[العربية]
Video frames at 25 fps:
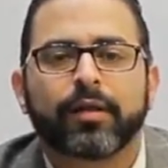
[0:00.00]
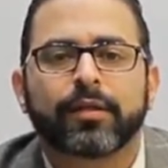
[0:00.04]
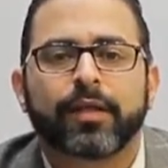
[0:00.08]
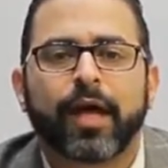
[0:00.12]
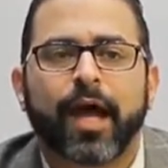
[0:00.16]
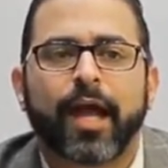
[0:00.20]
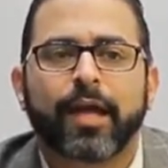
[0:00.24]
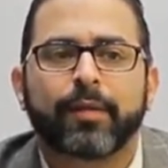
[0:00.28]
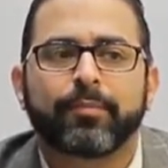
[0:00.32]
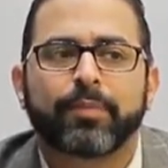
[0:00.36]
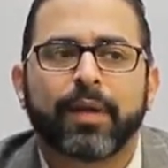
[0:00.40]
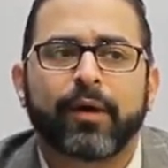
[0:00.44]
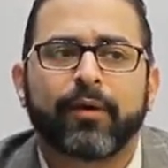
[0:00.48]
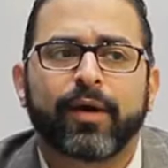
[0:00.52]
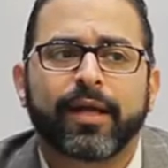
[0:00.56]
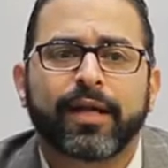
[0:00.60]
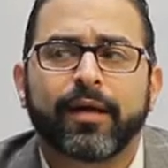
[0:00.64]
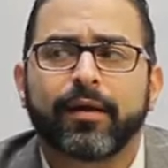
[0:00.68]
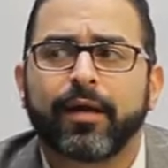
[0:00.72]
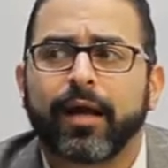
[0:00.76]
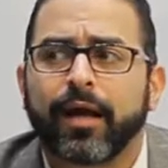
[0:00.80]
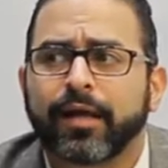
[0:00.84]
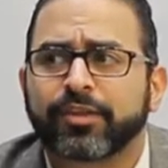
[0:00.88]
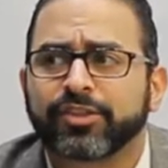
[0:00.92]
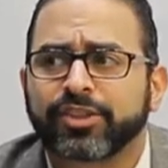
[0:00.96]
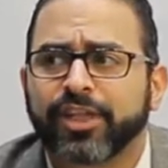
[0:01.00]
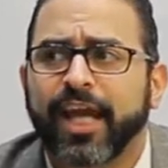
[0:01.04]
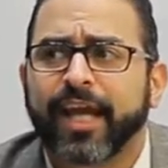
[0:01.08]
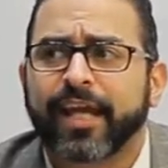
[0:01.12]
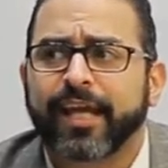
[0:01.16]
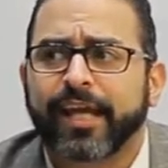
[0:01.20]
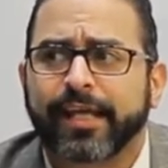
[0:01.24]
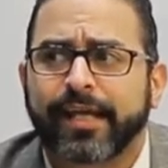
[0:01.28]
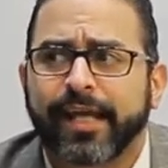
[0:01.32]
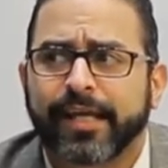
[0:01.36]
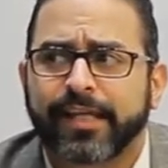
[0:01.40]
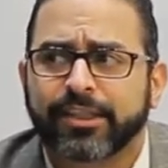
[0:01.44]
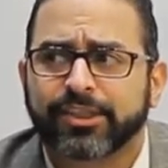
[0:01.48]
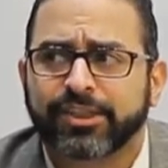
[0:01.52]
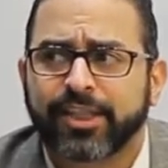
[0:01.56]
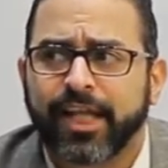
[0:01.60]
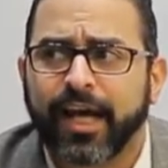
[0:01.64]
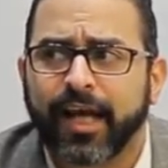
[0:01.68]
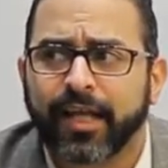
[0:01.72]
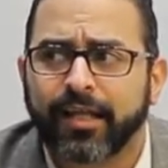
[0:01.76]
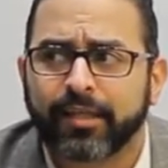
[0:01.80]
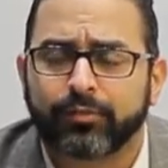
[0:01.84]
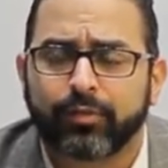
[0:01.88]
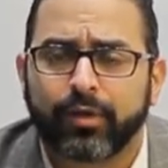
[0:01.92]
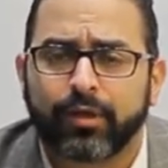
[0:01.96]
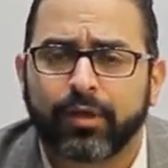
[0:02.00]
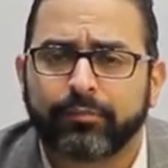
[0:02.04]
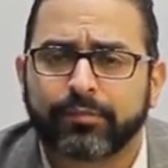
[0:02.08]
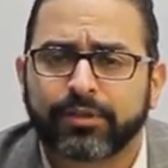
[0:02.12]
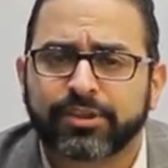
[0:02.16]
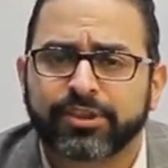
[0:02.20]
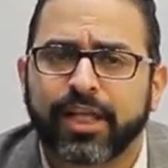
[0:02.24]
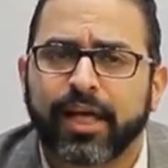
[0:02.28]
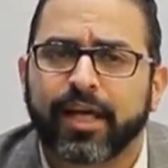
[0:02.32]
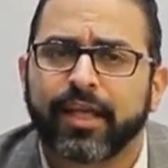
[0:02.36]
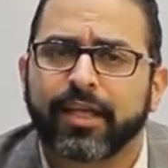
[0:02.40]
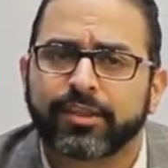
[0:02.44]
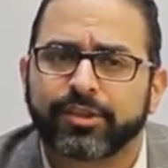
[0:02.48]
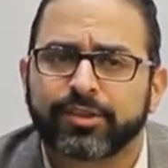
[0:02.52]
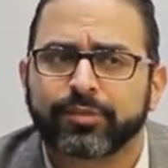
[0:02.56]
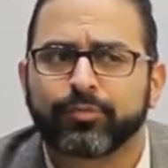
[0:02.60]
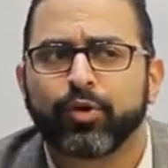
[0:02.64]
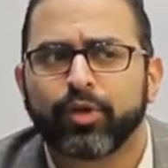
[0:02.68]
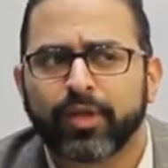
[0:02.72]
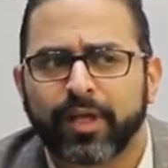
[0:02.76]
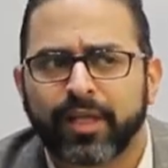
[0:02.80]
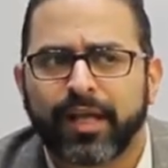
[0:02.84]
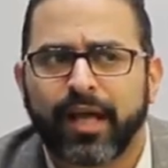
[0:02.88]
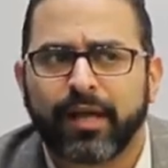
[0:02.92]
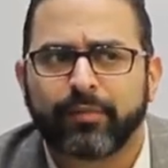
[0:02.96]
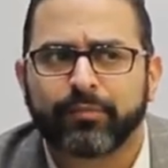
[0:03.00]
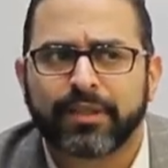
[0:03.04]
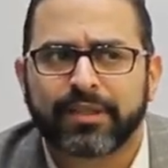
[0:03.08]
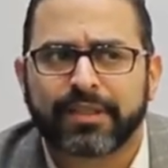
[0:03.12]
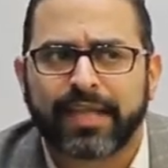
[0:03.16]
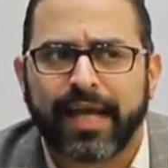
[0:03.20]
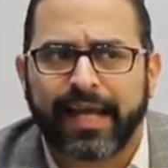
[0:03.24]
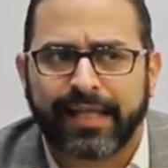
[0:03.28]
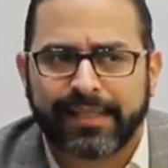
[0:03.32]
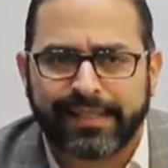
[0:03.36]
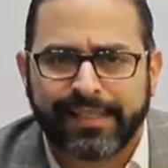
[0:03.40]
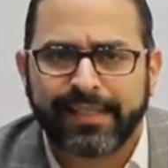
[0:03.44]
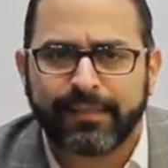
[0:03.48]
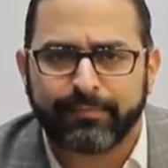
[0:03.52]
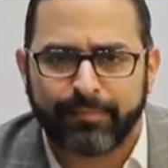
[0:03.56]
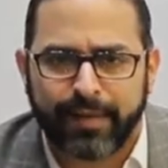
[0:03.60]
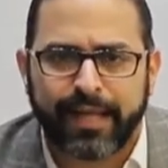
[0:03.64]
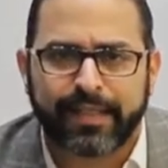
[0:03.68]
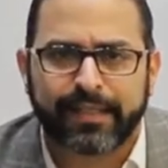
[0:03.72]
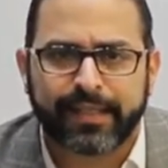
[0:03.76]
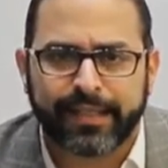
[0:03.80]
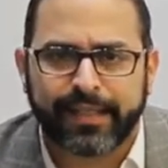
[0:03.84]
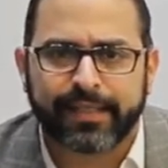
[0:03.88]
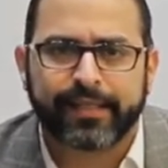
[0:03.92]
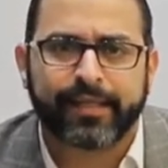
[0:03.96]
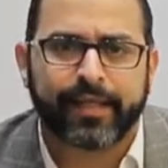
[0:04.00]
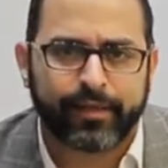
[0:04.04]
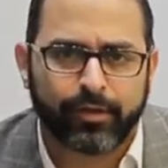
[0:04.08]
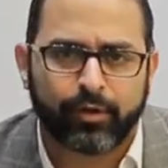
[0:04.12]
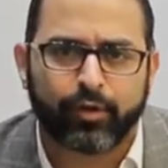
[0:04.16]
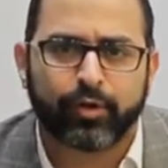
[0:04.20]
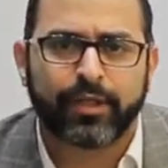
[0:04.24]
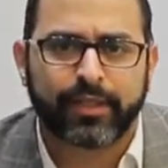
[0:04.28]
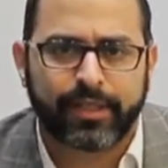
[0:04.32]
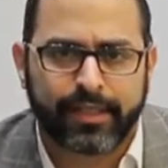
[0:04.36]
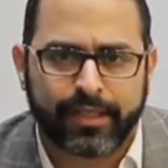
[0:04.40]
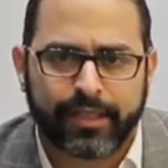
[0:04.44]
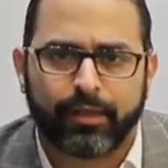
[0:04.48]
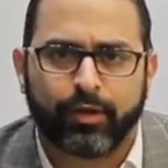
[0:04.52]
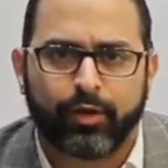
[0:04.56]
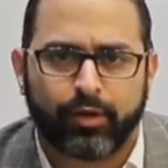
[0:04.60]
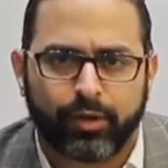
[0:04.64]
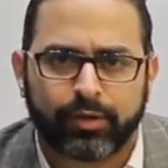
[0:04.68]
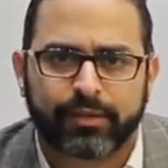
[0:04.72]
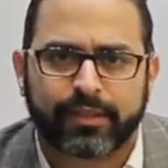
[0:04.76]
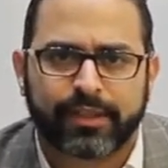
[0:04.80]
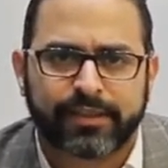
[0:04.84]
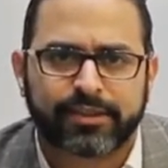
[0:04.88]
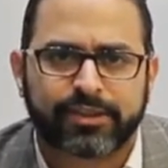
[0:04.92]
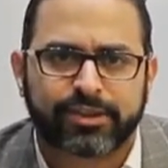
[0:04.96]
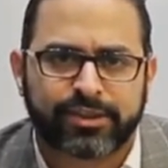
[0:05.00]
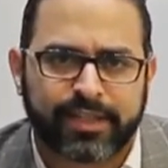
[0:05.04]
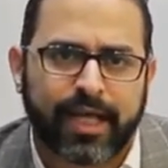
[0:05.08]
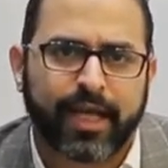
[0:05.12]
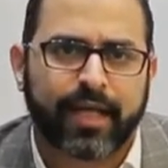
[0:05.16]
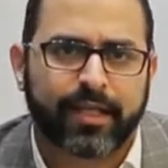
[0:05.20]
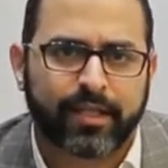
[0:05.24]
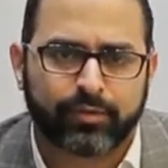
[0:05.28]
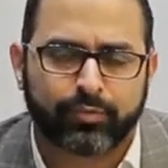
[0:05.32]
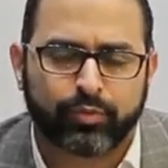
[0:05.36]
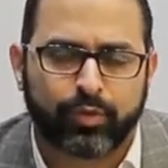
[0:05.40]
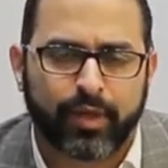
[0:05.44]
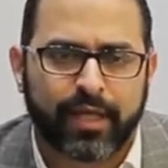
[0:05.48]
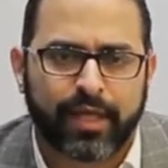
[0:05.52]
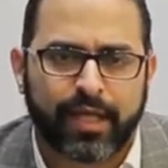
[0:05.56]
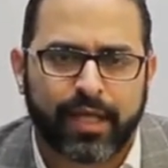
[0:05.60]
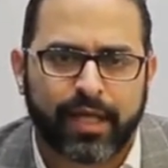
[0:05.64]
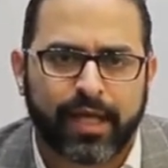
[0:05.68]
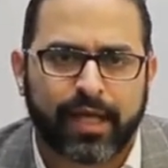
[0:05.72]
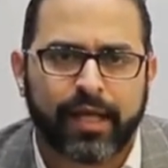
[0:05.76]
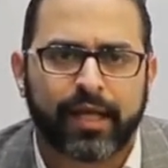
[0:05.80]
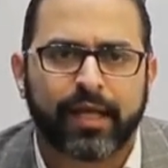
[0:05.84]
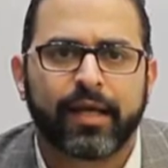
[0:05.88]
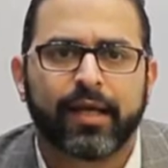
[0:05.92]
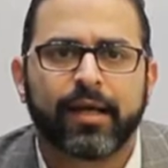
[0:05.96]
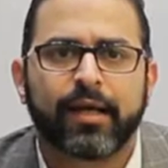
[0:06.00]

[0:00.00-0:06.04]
طيب لو انا شاكك هي اشتغلت ولا ما اشتغلتش ممكن اعمل تحليل بعد كده يقول لي الحقنه دي اشتغلت ولا لا